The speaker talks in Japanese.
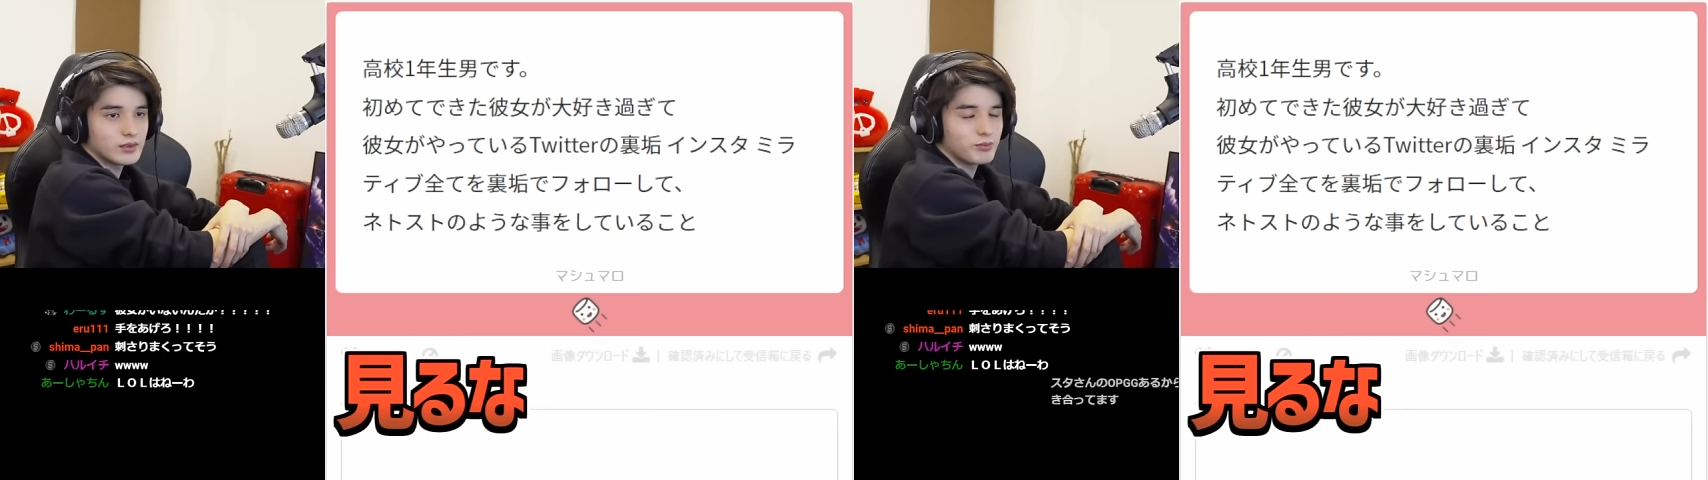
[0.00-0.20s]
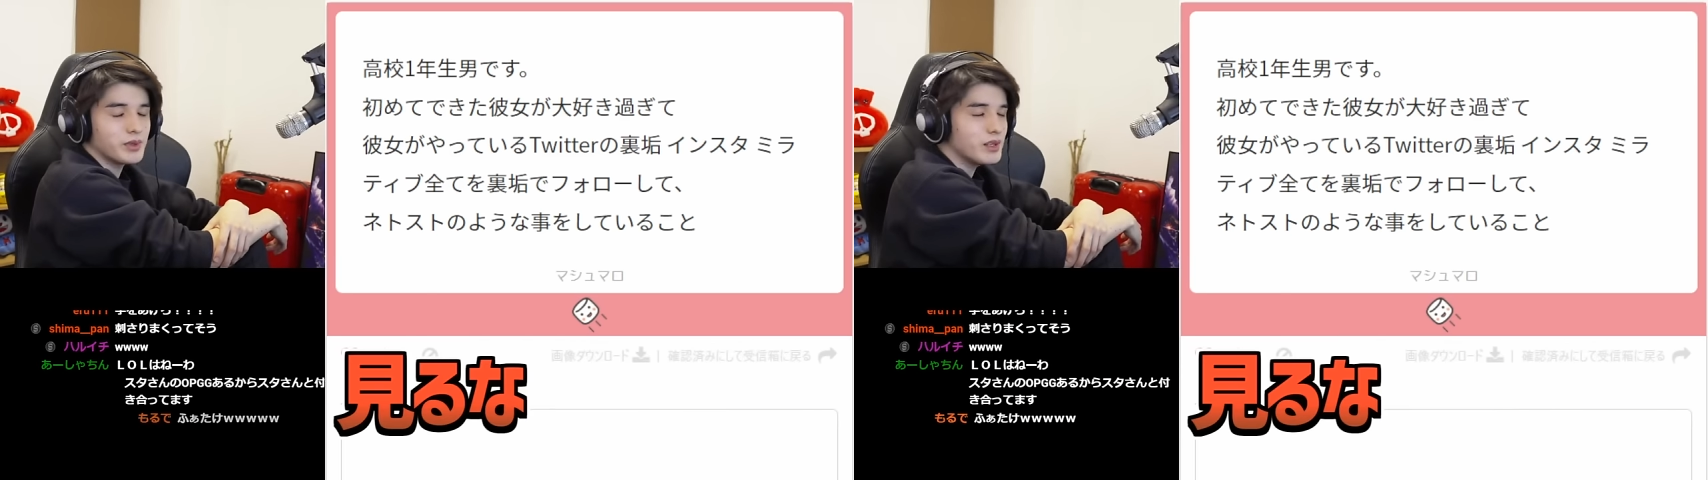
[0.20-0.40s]

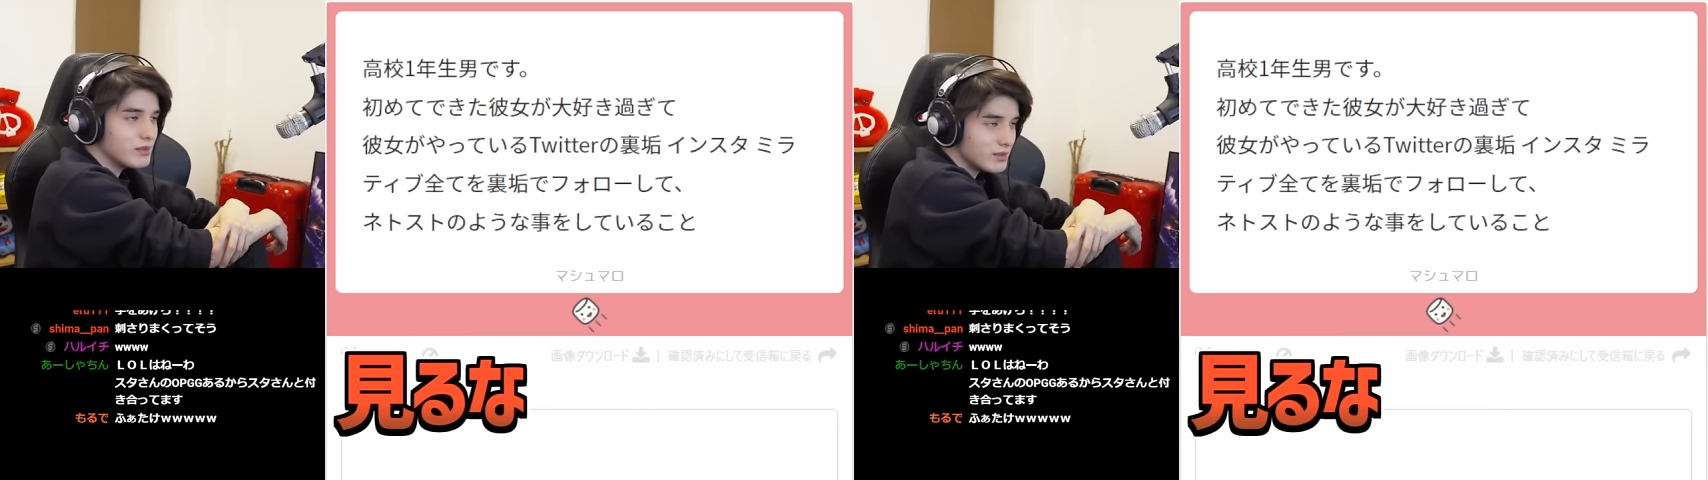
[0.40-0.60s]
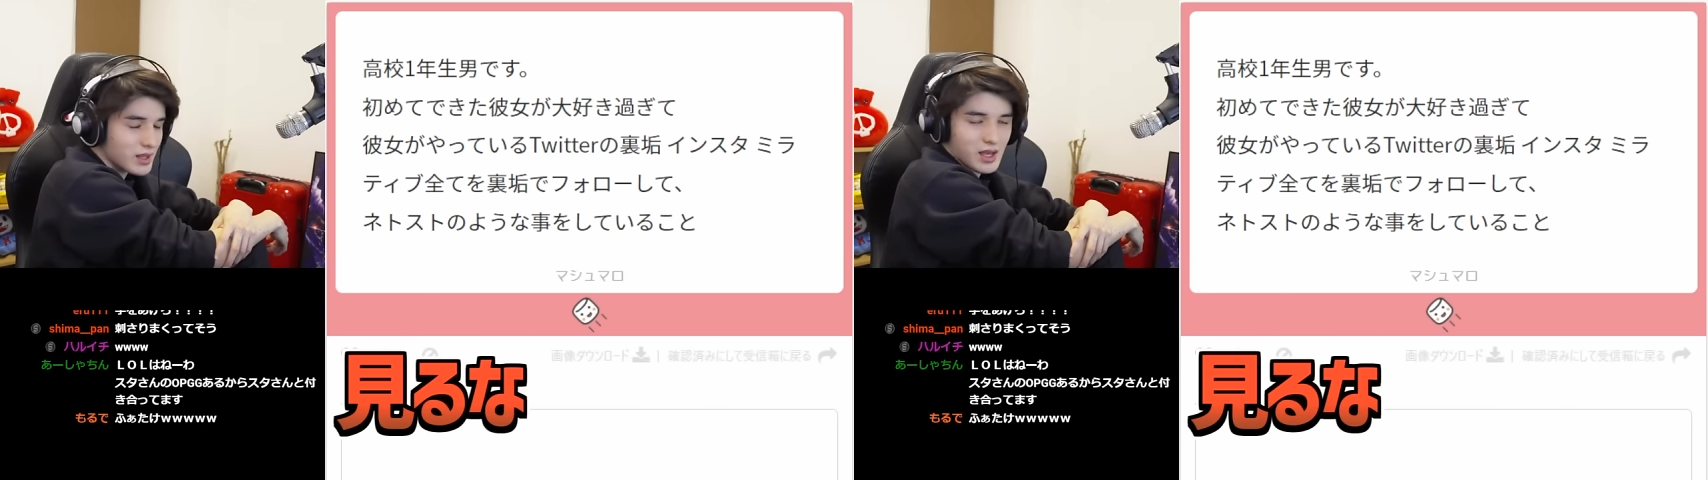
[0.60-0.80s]
見
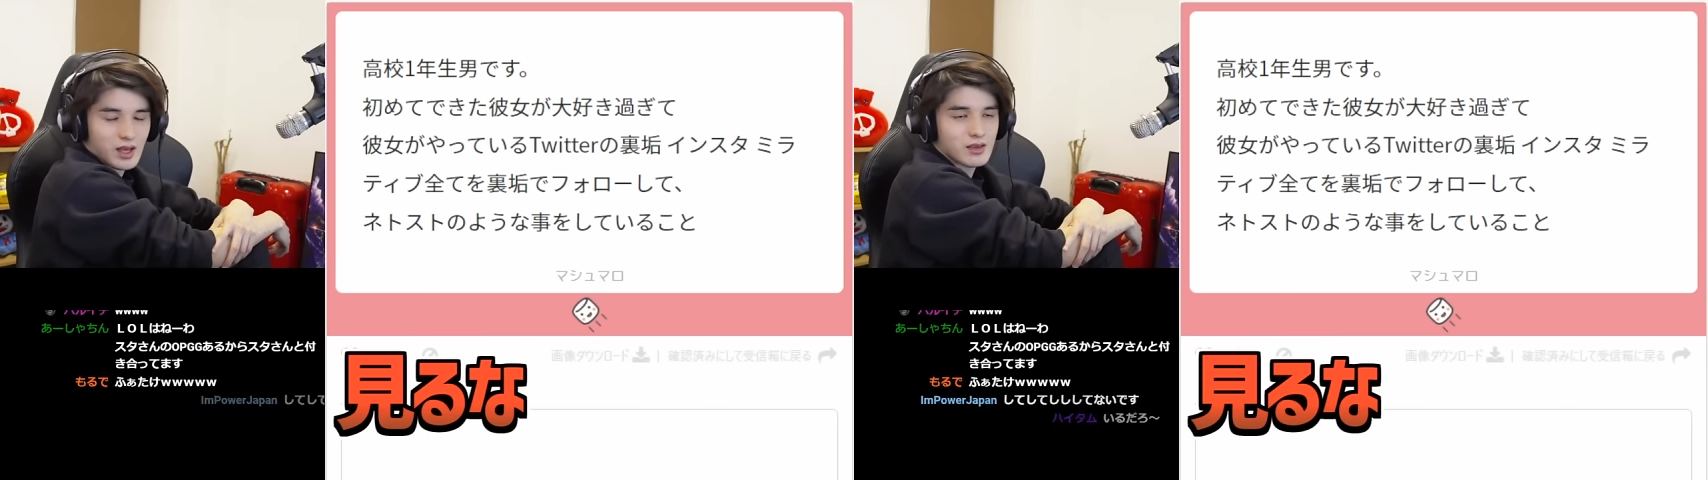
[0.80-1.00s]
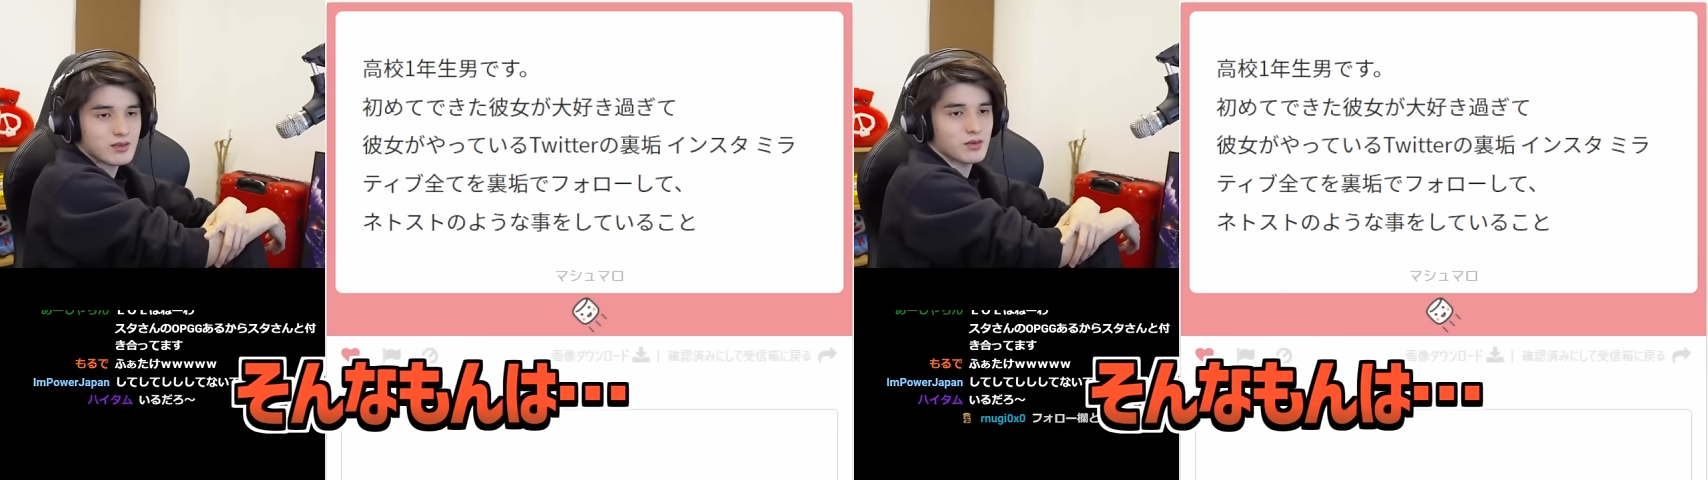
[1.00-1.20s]
る
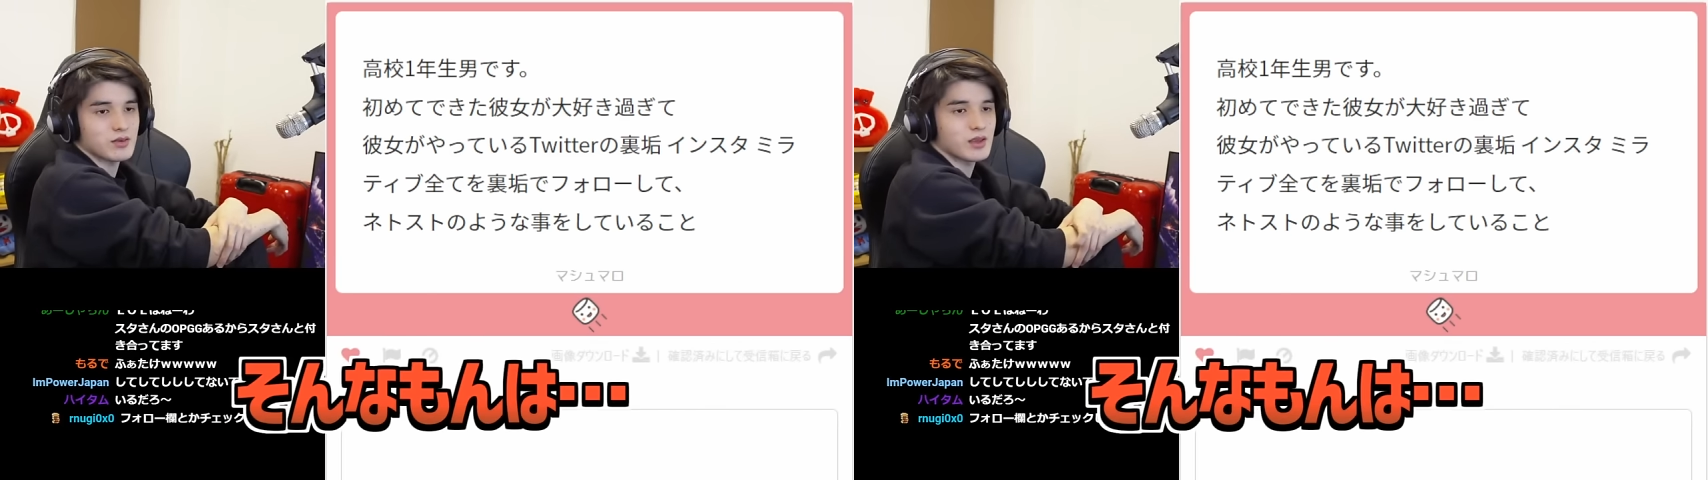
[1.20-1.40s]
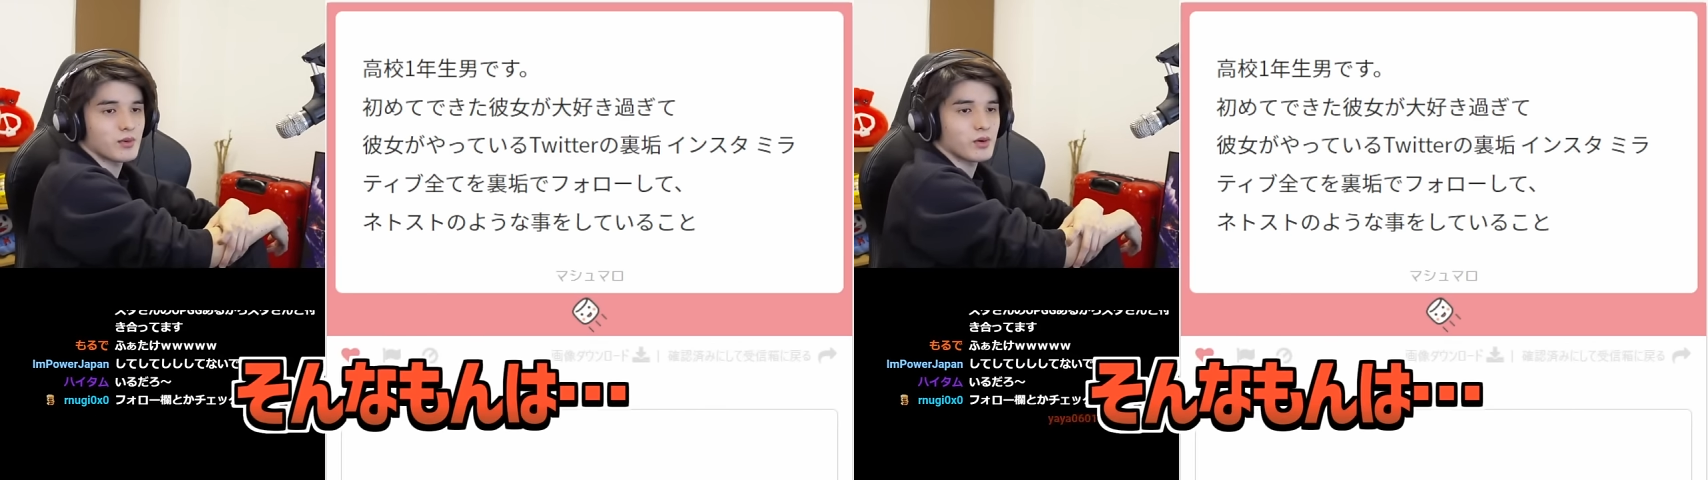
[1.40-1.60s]
な、そ
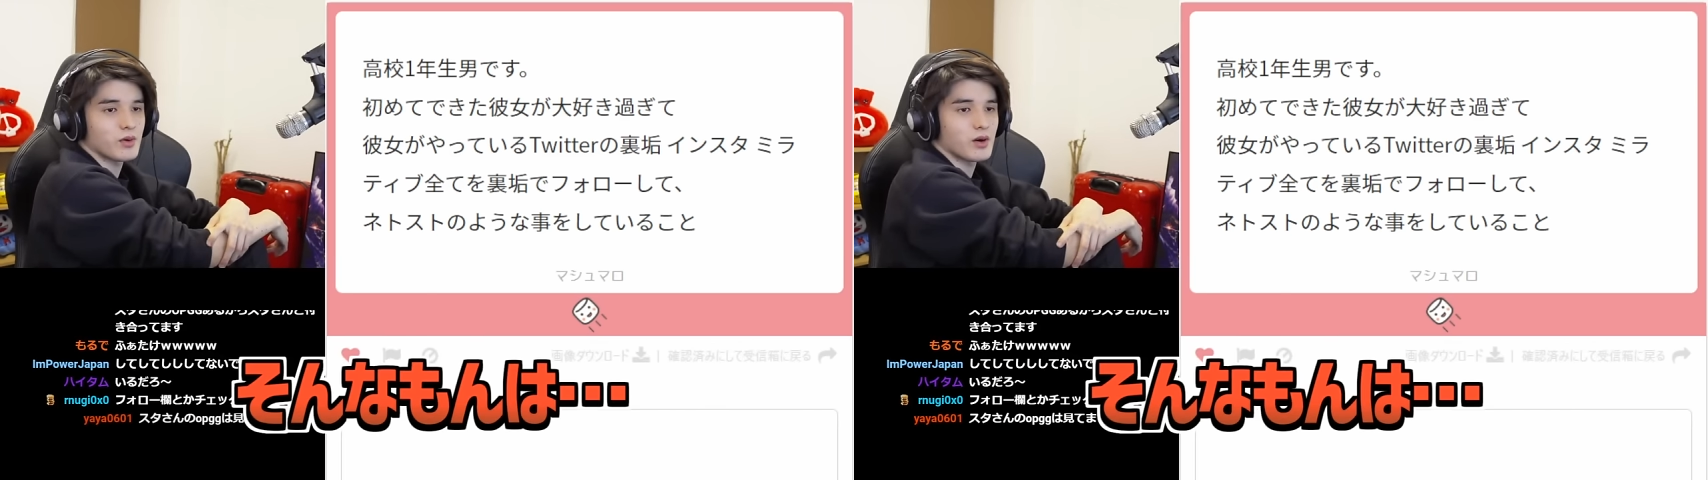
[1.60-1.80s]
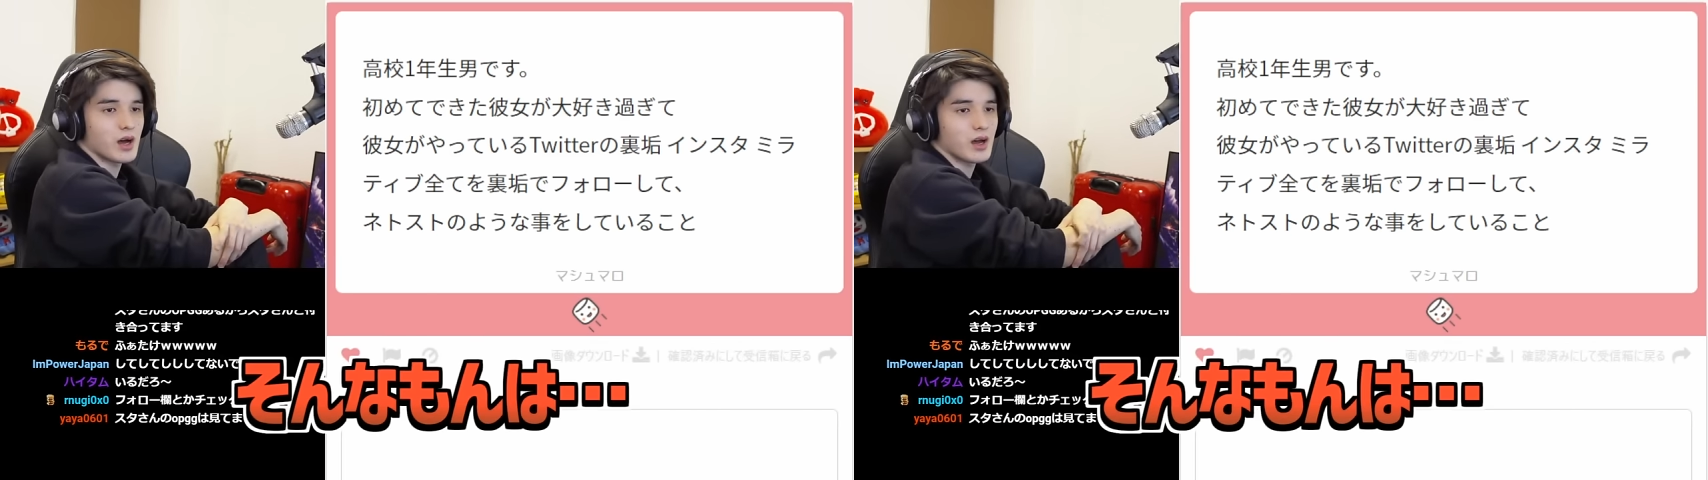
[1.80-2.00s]
んなも
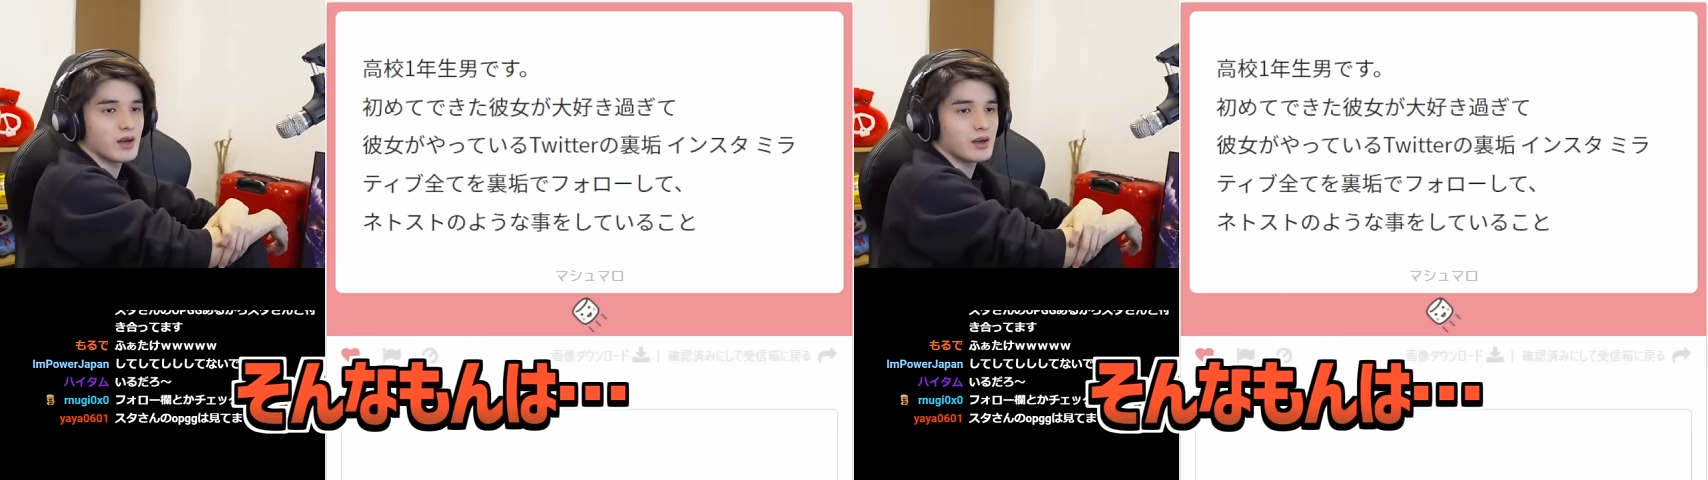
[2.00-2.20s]
んは。